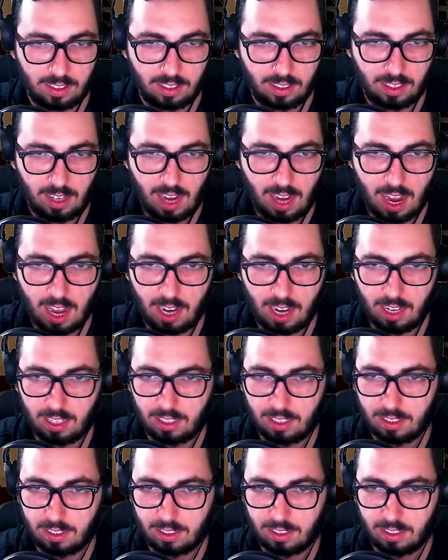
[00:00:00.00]

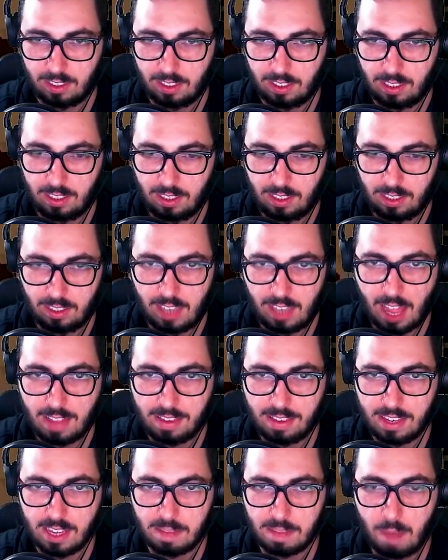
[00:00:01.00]
Cara, that's
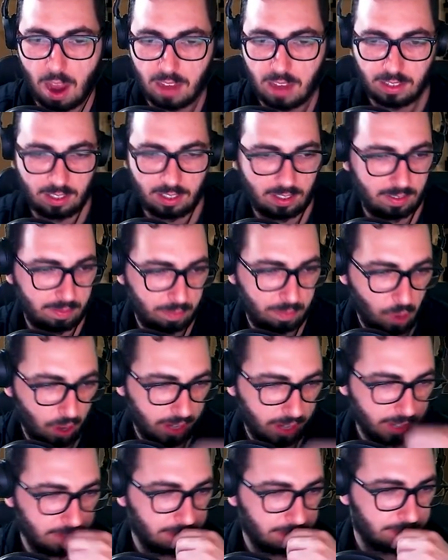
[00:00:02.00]
it, boys.
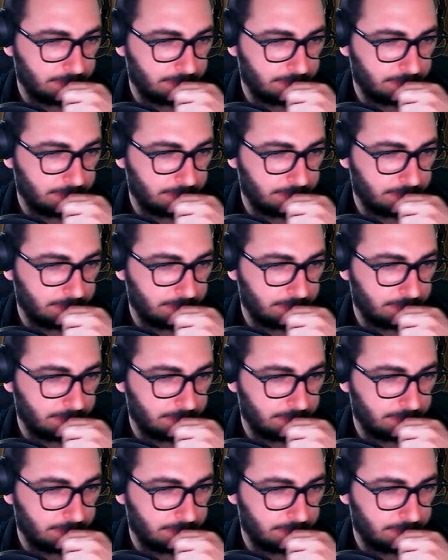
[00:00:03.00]
Bora.